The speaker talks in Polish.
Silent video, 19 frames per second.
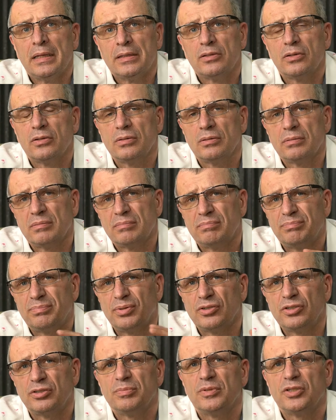No,
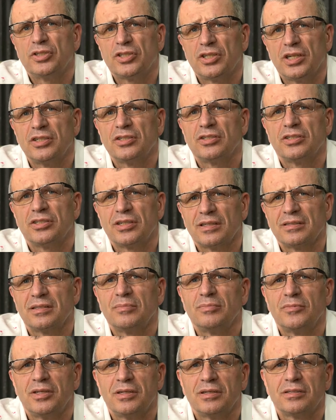bądźmy szczerzy,
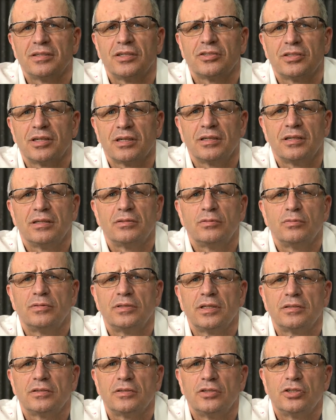czasem nie jest aż tak
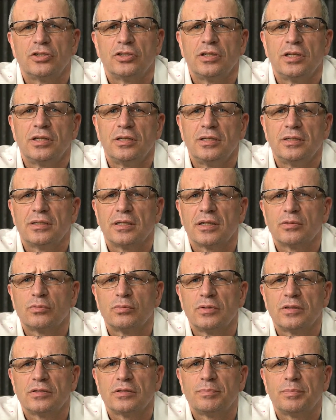entuzjastycznie i
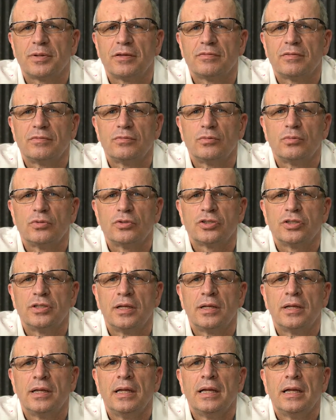traktujesz sprawę
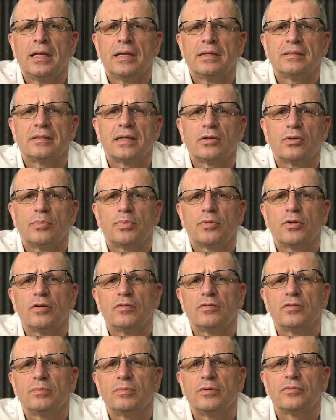wyłącznie
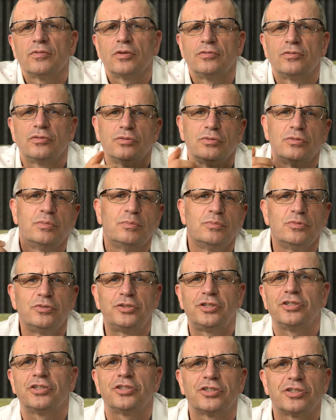zarobkowo, bo w końcu
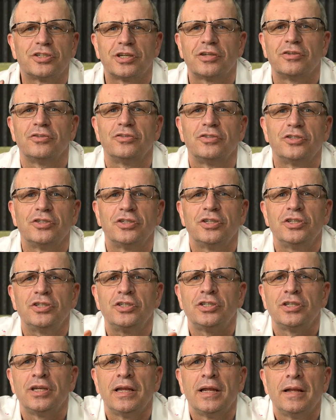musisz z czegoś
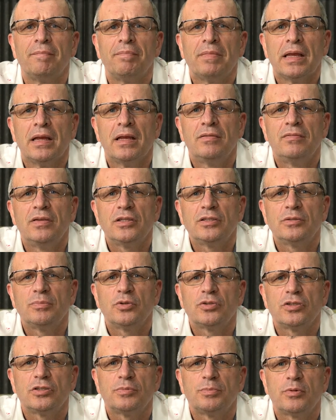żyć, więc
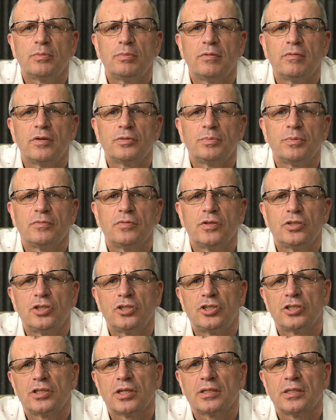możesz spróbować
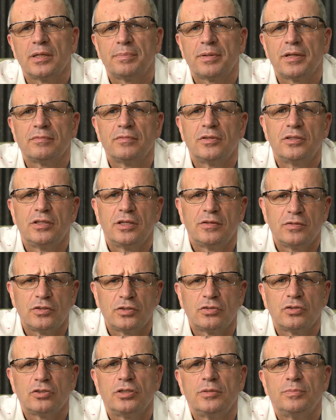powiedzieć, że tak naprawdę nie wiesz,
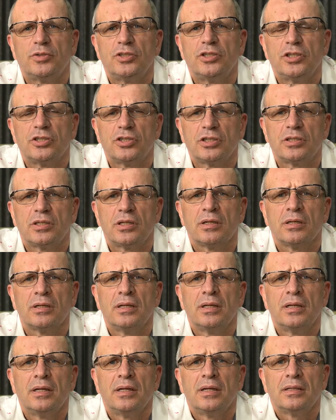co Ci przyniesie ta
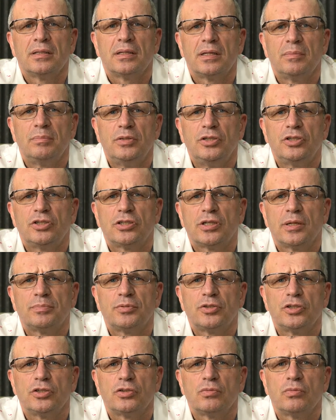najbliższa
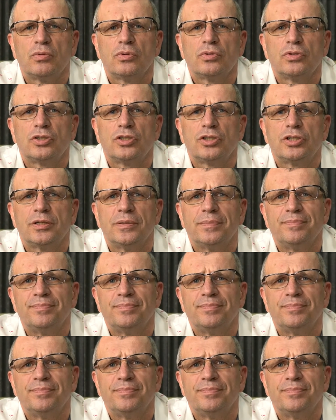przyszłość.